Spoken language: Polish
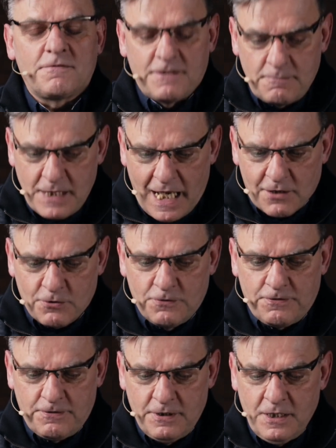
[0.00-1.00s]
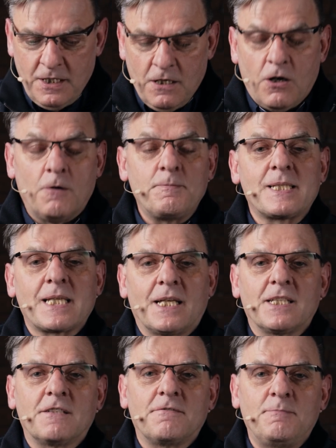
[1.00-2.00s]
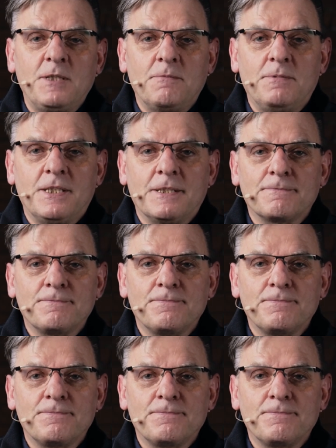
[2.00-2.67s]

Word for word: wymiarów opisanych w Biblii.